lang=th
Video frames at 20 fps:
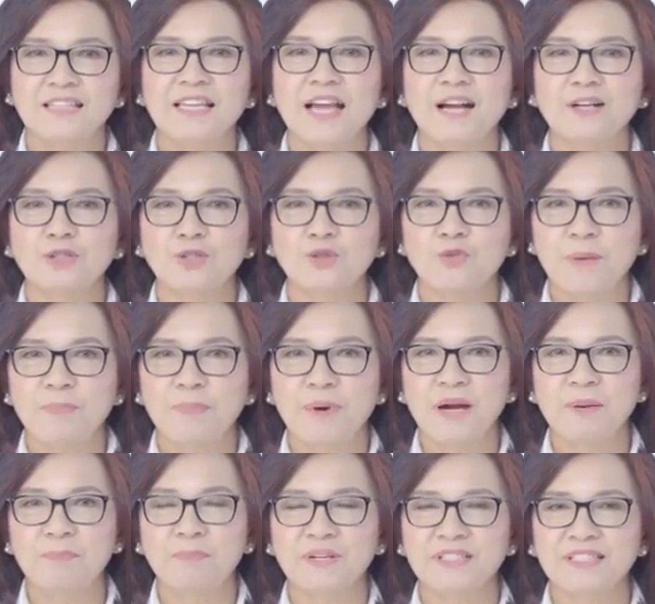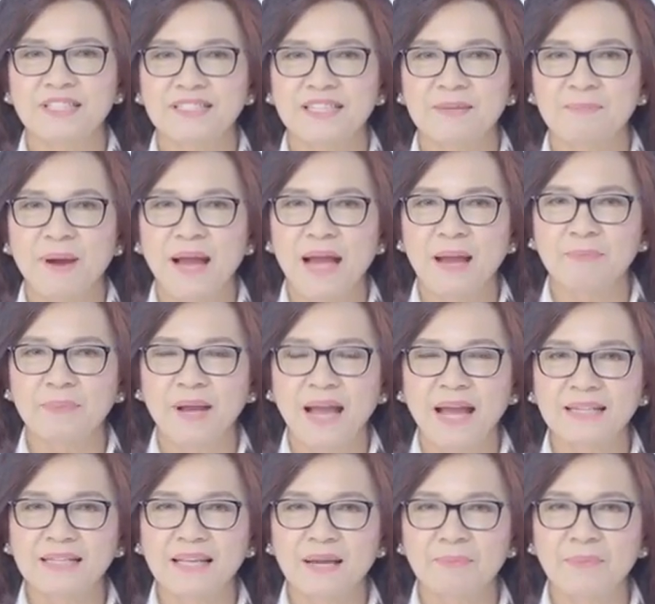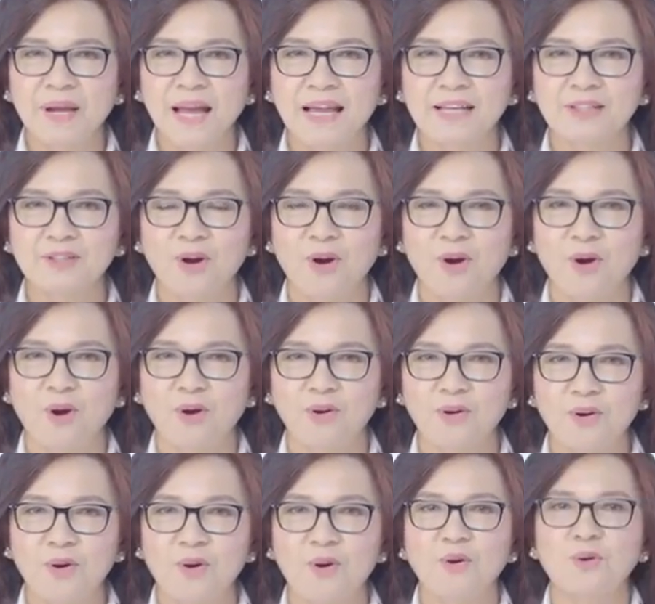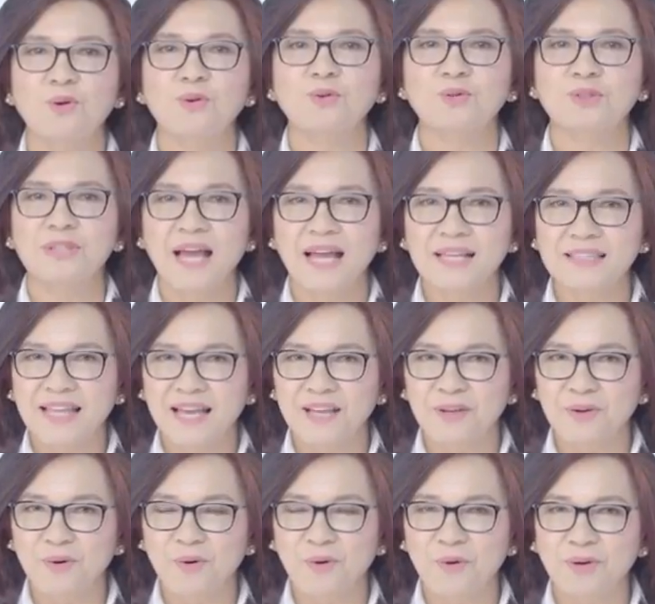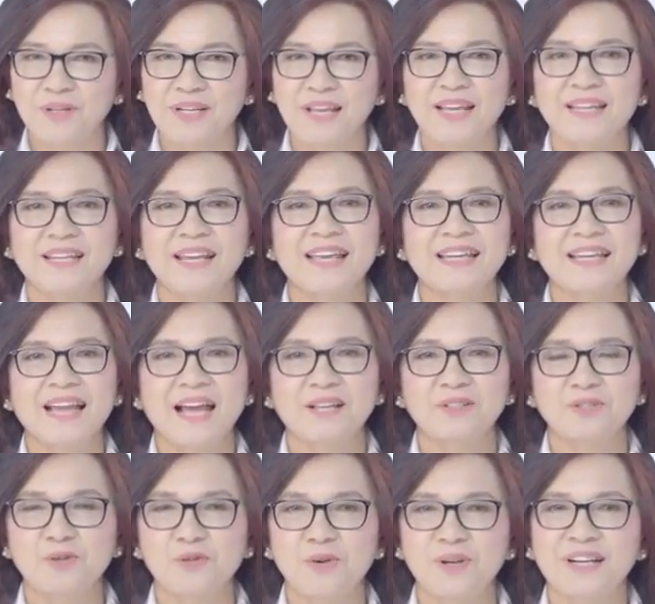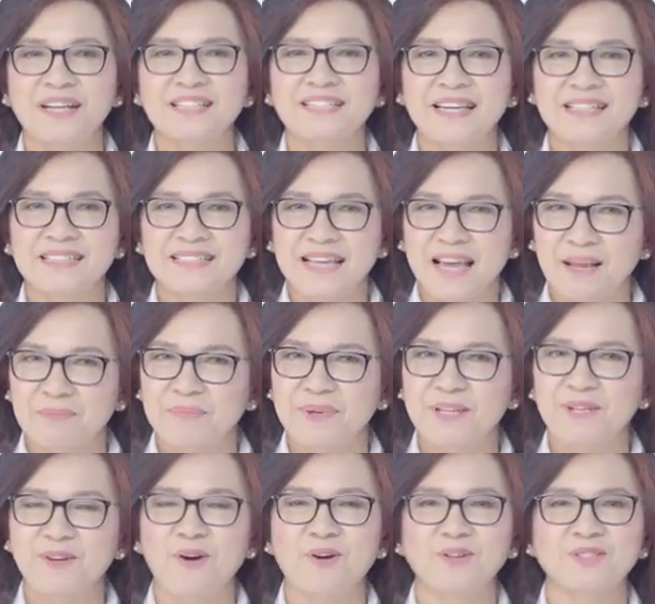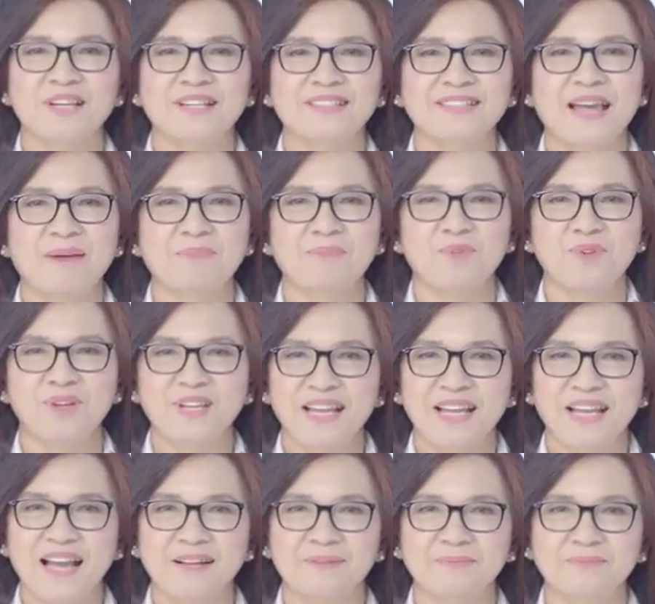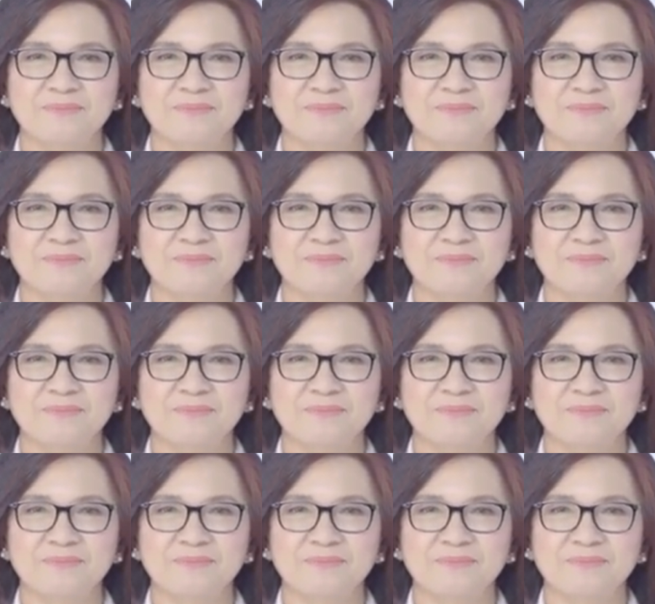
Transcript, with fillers: ยังช่วยเพิ่มประสิทธิภาพการทำงานของกลูตาไทโอน ในการช่วยขจัดสารพิษออกจากตับด้วยค่ะ